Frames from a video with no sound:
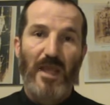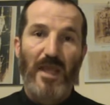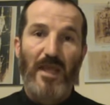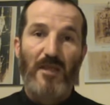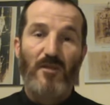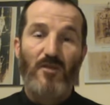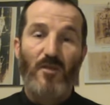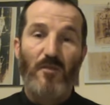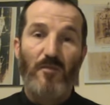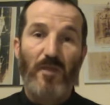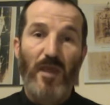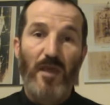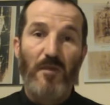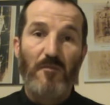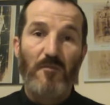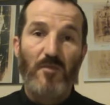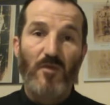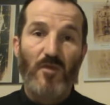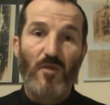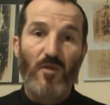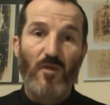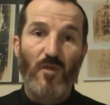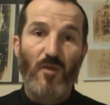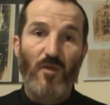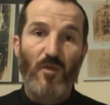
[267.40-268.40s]
Et de même
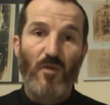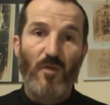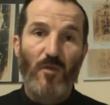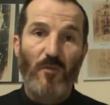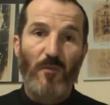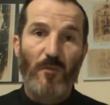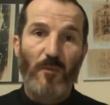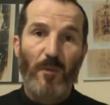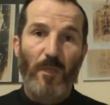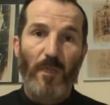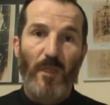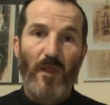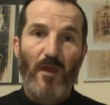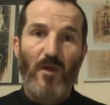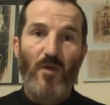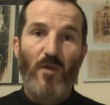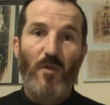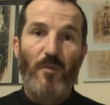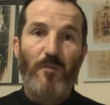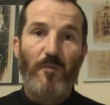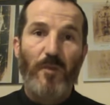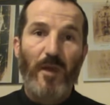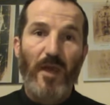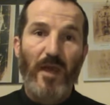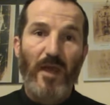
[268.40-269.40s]
que
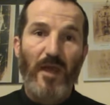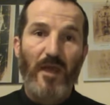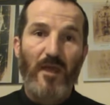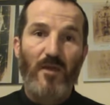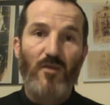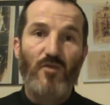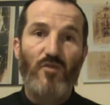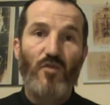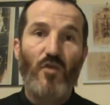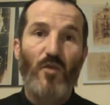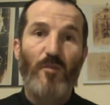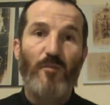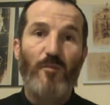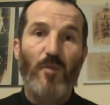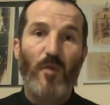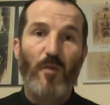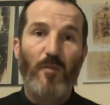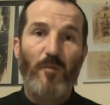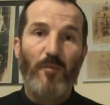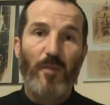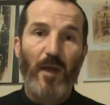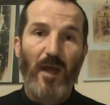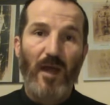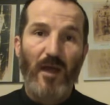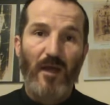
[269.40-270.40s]
le Père ne peut
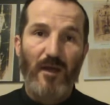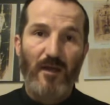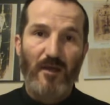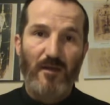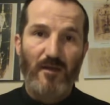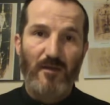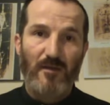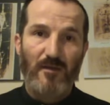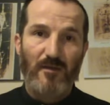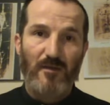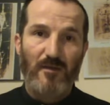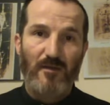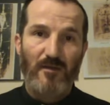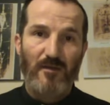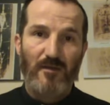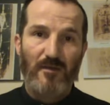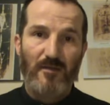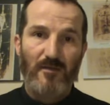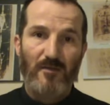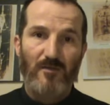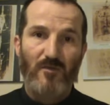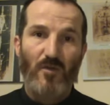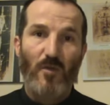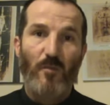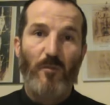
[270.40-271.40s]
pas
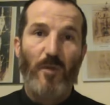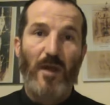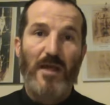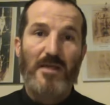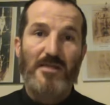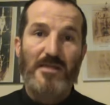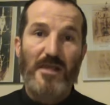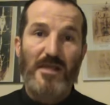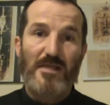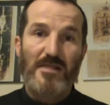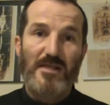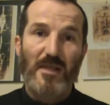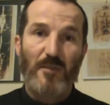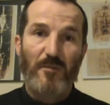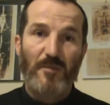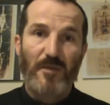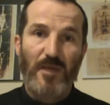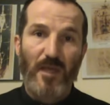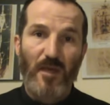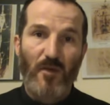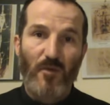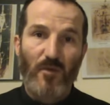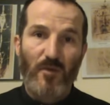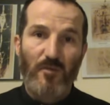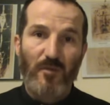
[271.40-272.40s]
ne pas
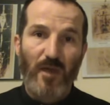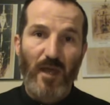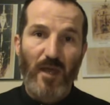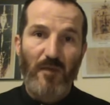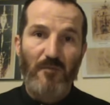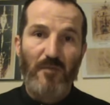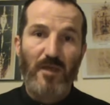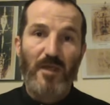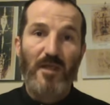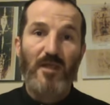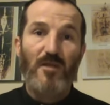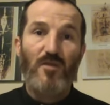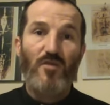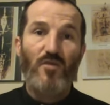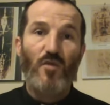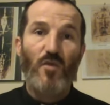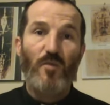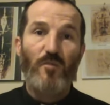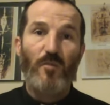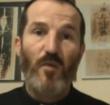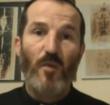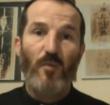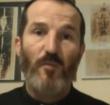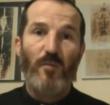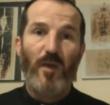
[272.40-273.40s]
s'accepter lui-même, il ne
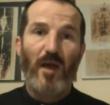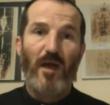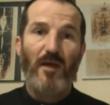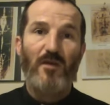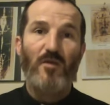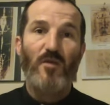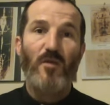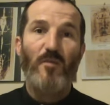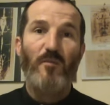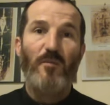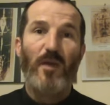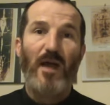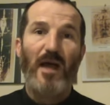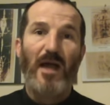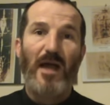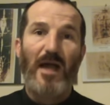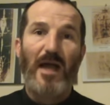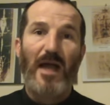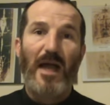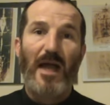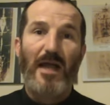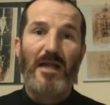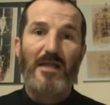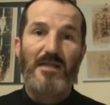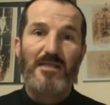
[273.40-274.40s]
peut pas ne pas
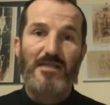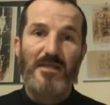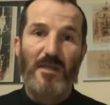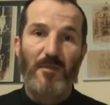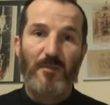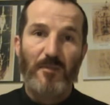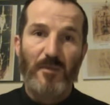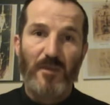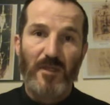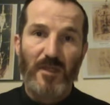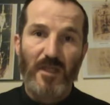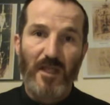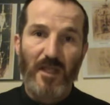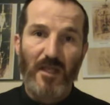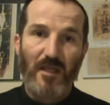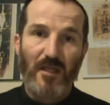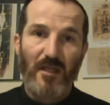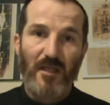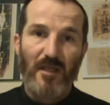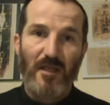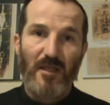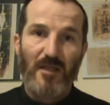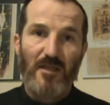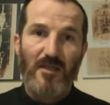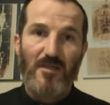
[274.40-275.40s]
accepter
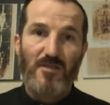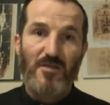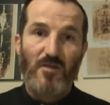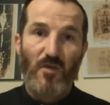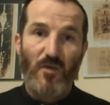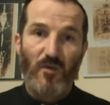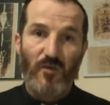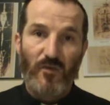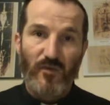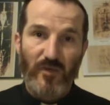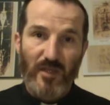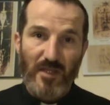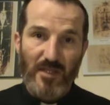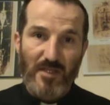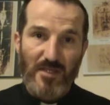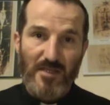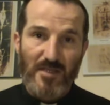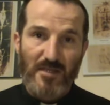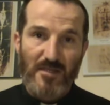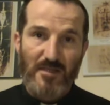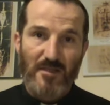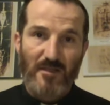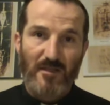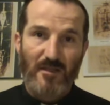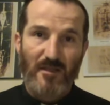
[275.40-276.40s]
son
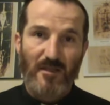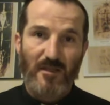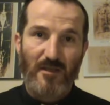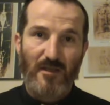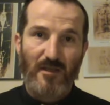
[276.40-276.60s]
Fils.